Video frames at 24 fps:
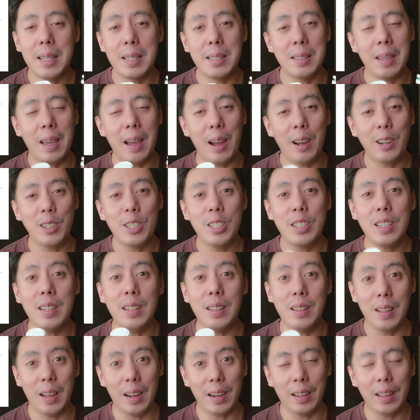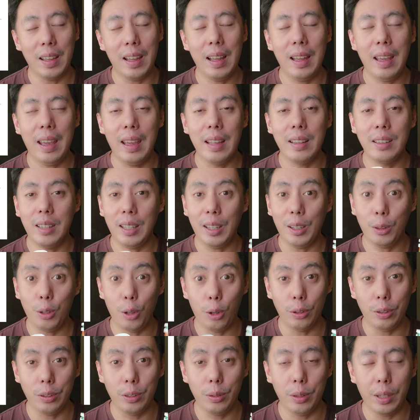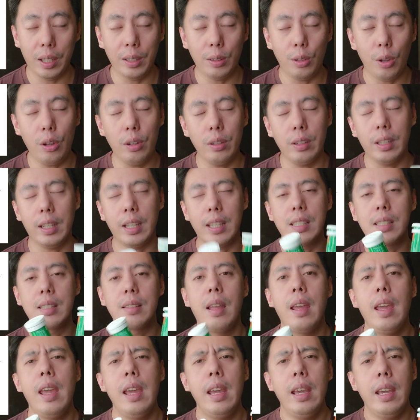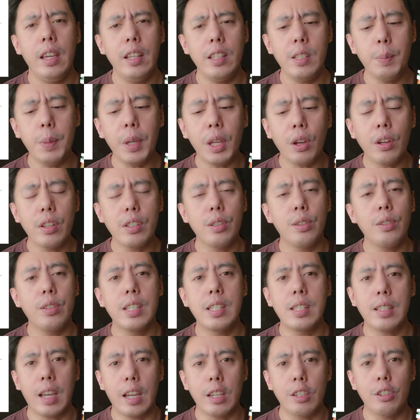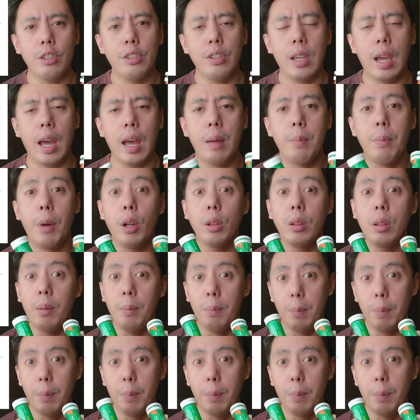na si Archie Larga and TikTok, list? It's because yung discussion niya about